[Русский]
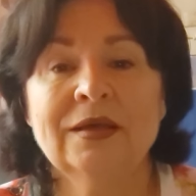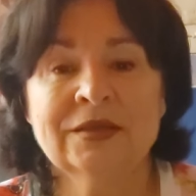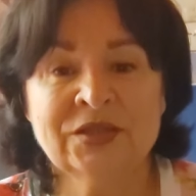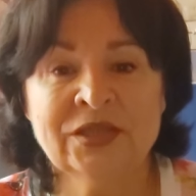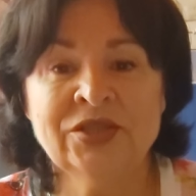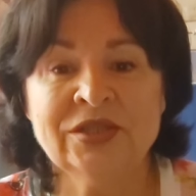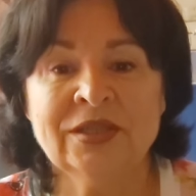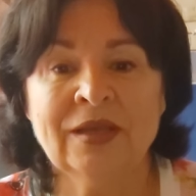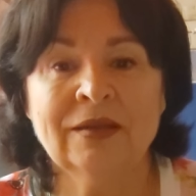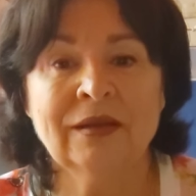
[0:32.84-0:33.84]

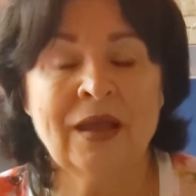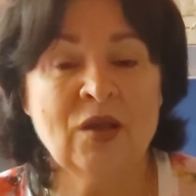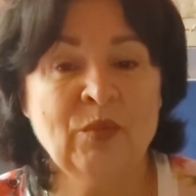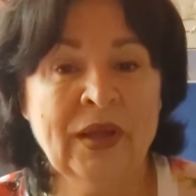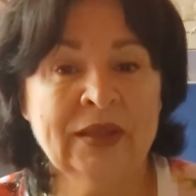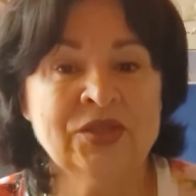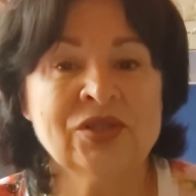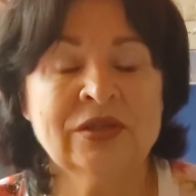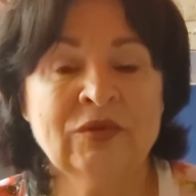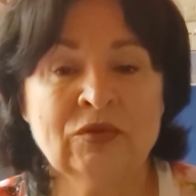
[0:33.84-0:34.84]
Женщина, как
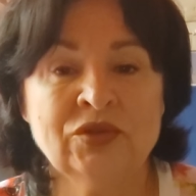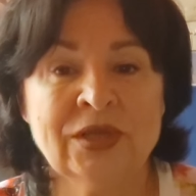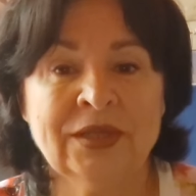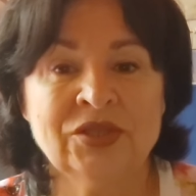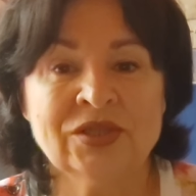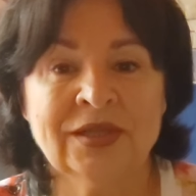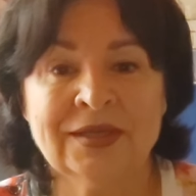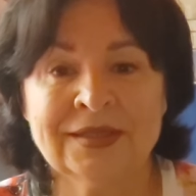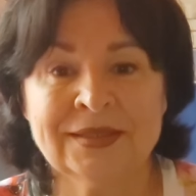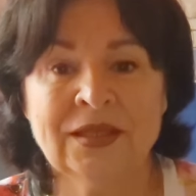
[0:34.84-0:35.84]
палочка-выручалочка,
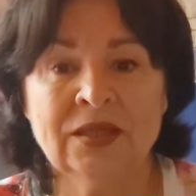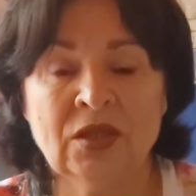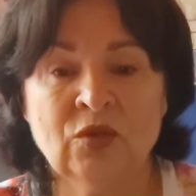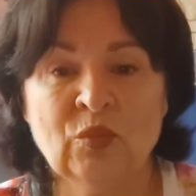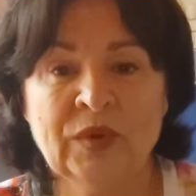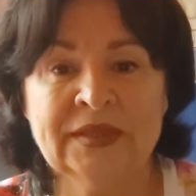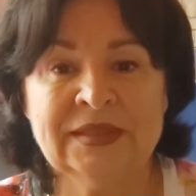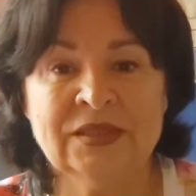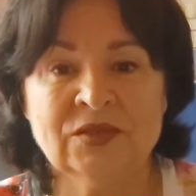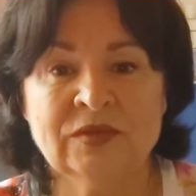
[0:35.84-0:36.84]
расклад на одну
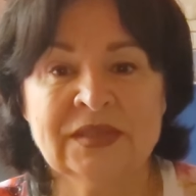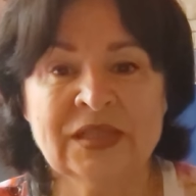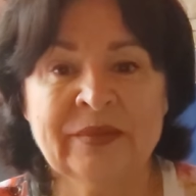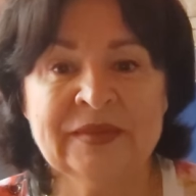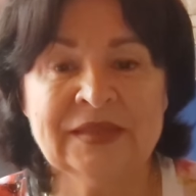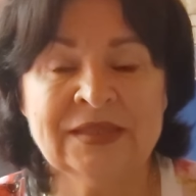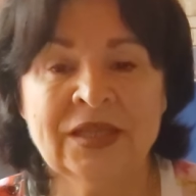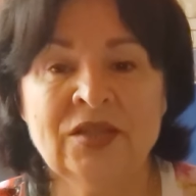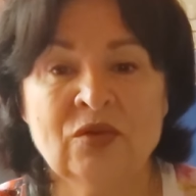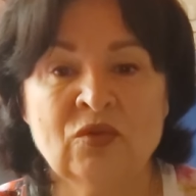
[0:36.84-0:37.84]
позицию. С кем
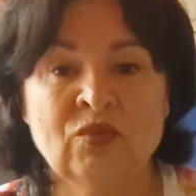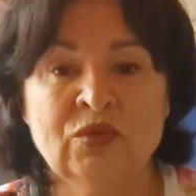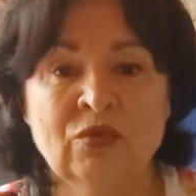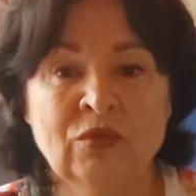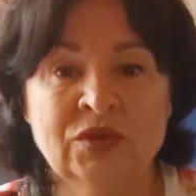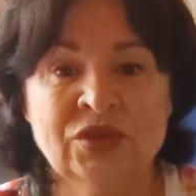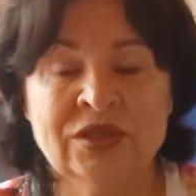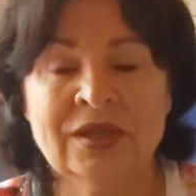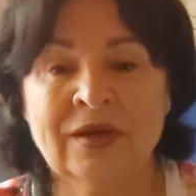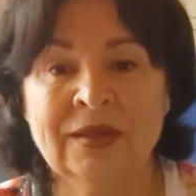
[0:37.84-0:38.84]
сезонировать буду
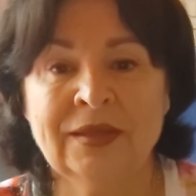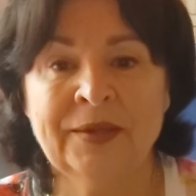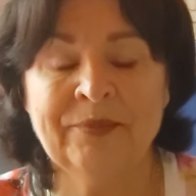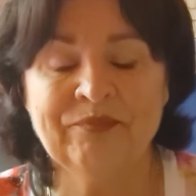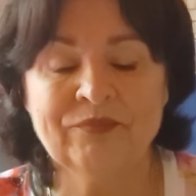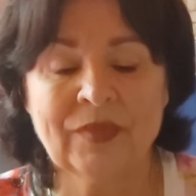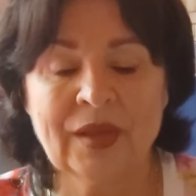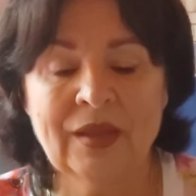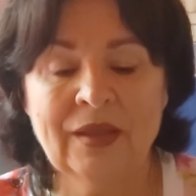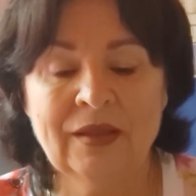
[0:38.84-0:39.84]
очень рада.
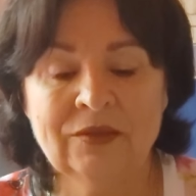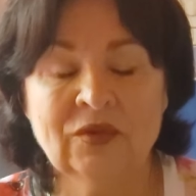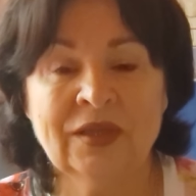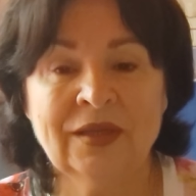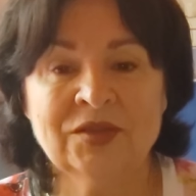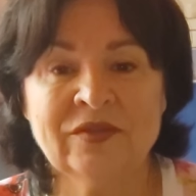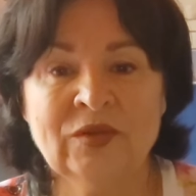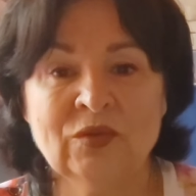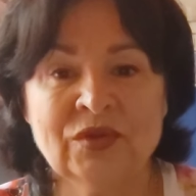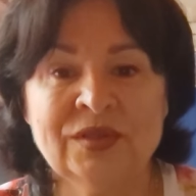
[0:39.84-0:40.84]
Но для
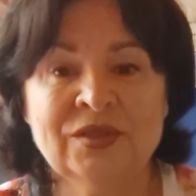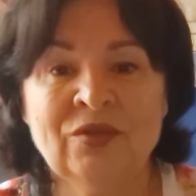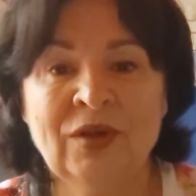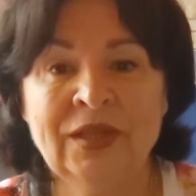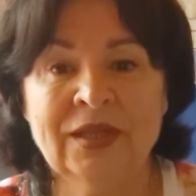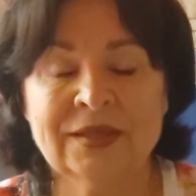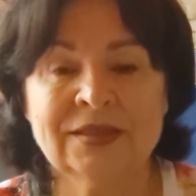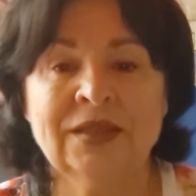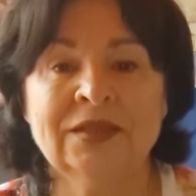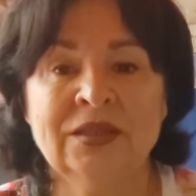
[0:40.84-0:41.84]
каждого нужен индивидуальный
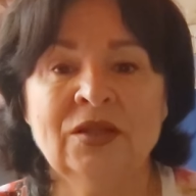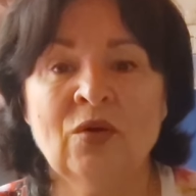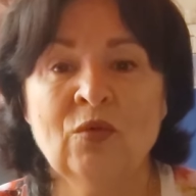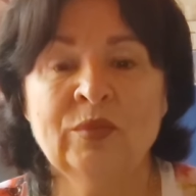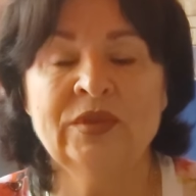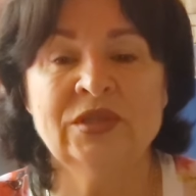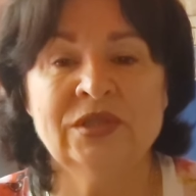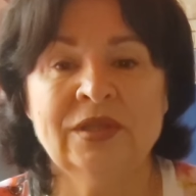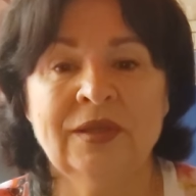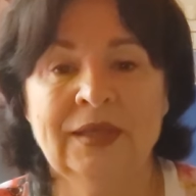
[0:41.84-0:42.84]
расклад, это
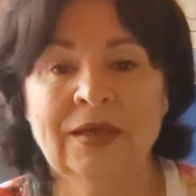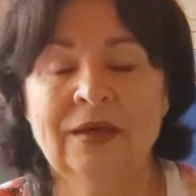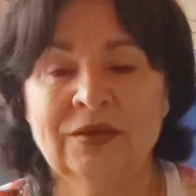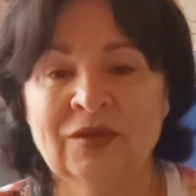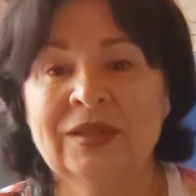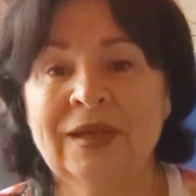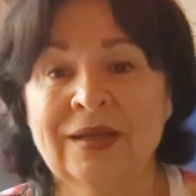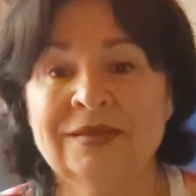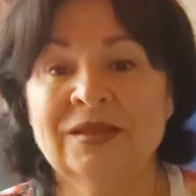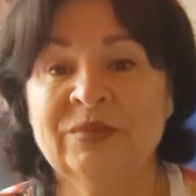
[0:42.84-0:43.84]
общий. Но это
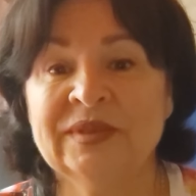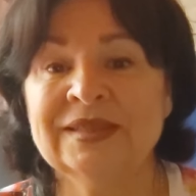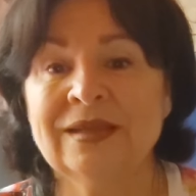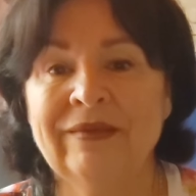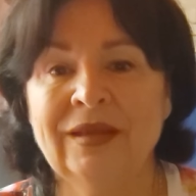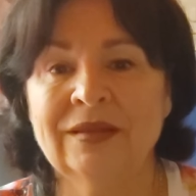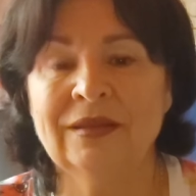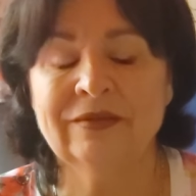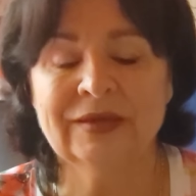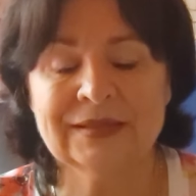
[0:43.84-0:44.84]
хотя бы совет
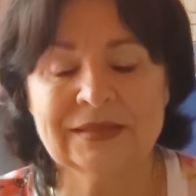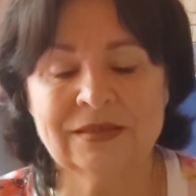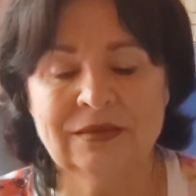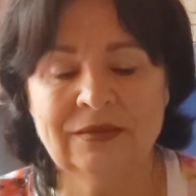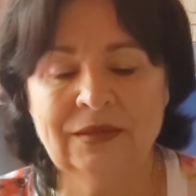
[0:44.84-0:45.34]
для вас.